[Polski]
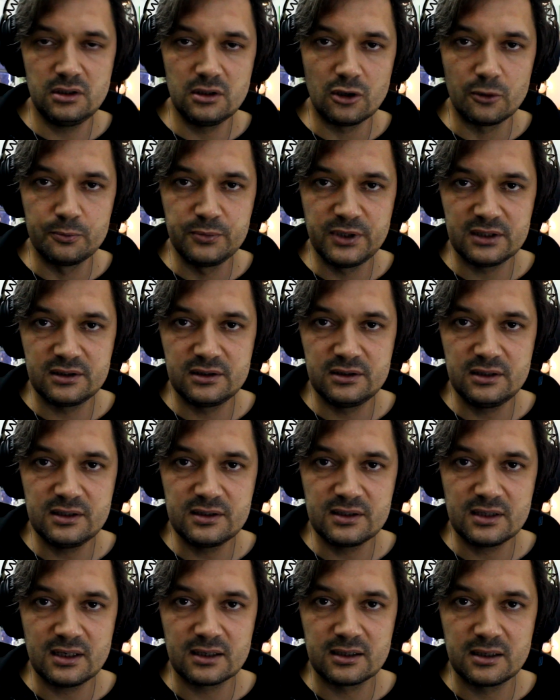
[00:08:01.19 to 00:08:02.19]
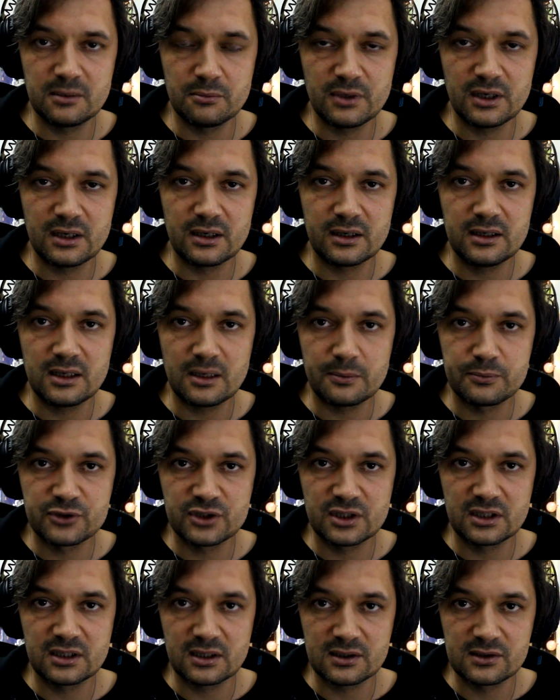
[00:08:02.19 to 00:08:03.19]
i obietnice, jakie Maryja
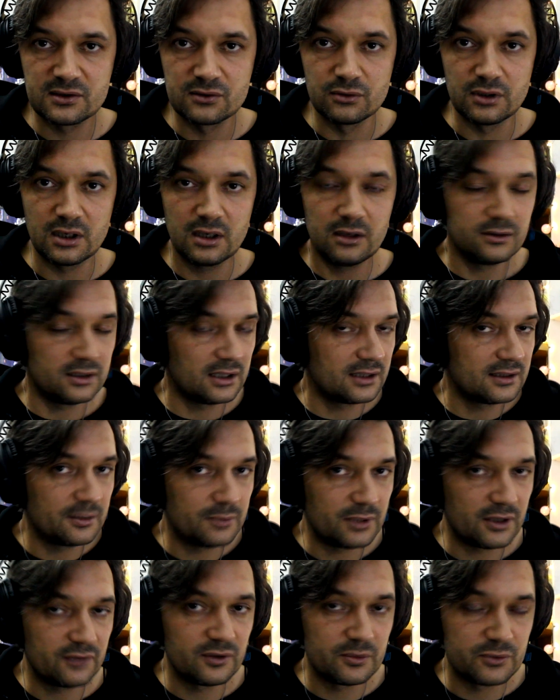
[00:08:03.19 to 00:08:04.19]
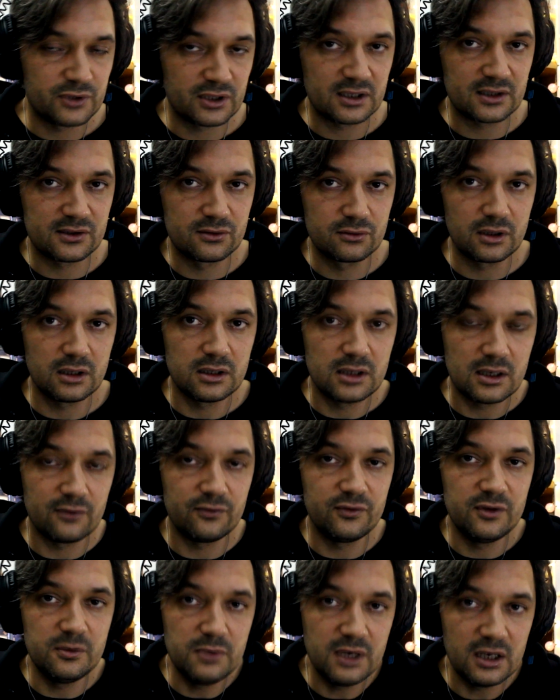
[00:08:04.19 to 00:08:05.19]
przekazuje, tak naprawdę przekazuje je
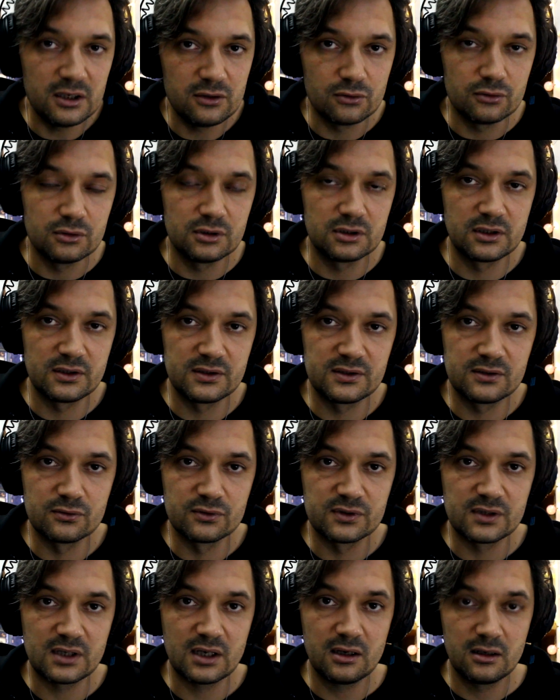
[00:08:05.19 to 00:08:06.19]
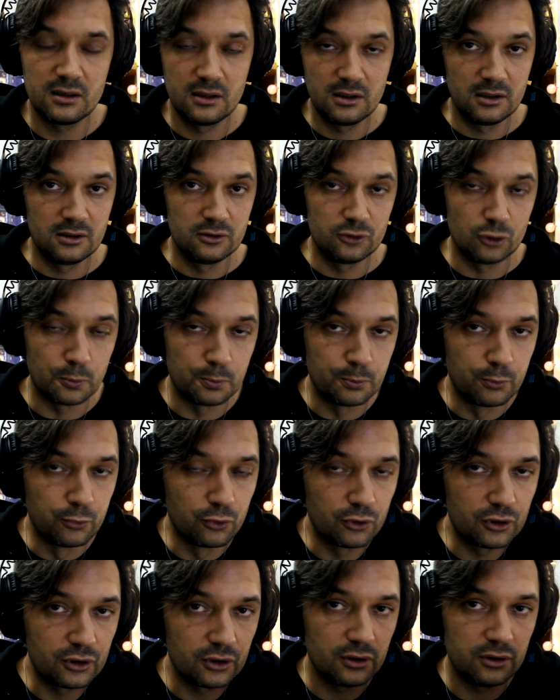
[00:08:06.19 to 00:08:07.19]
w imieniu Chrystusa, to
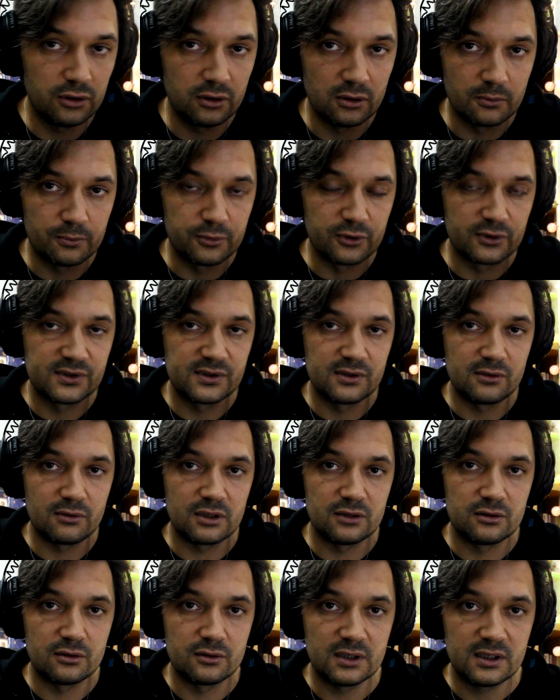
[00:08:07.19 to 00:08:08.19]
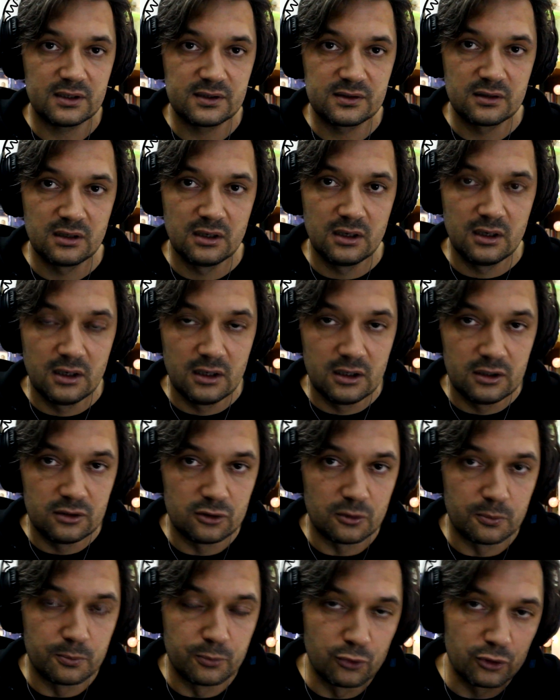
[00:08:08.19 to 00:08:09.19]
Bóg ją posyła do nas,
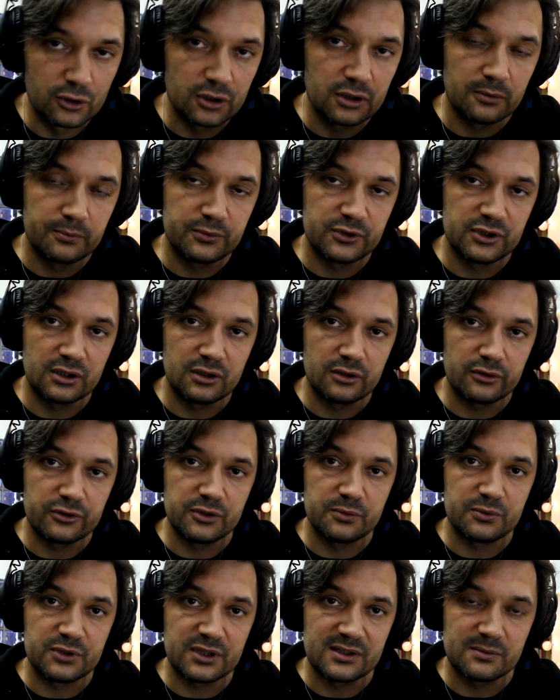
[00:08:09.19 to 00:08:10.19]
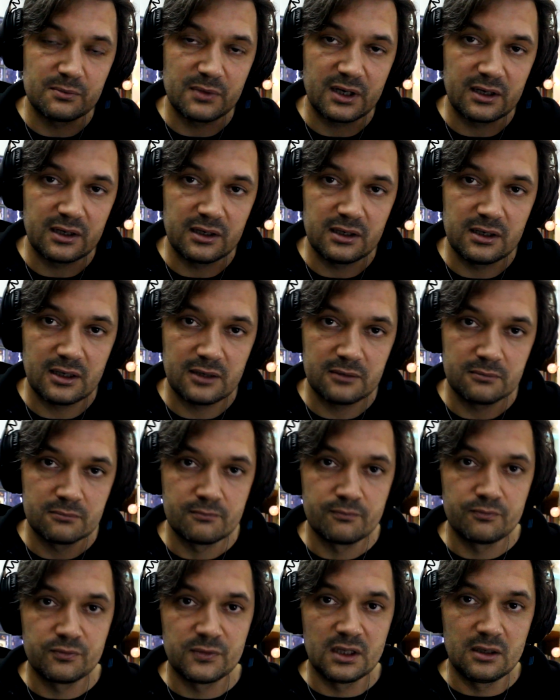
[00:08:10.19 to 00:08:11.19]
to Bóg przychodzi przez Marię,
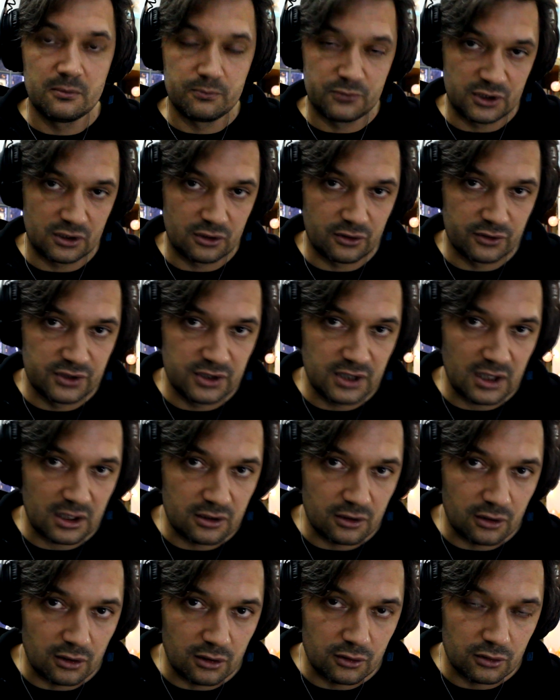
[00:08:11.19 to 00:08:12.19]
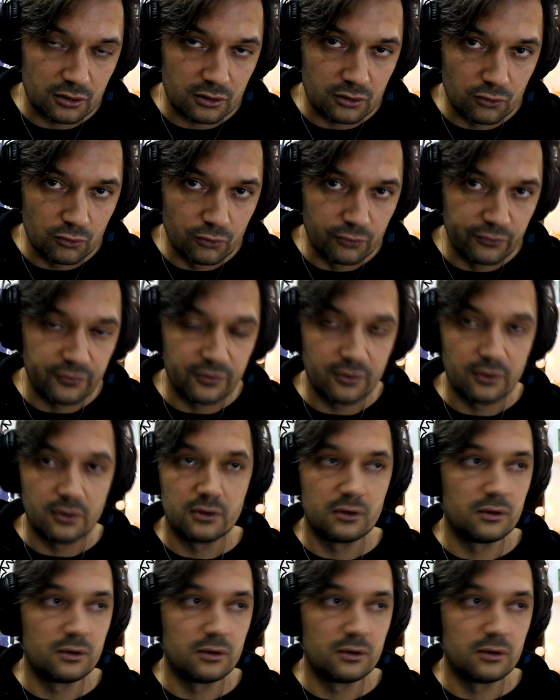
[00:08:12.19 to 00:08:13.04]
przychodzi jako ów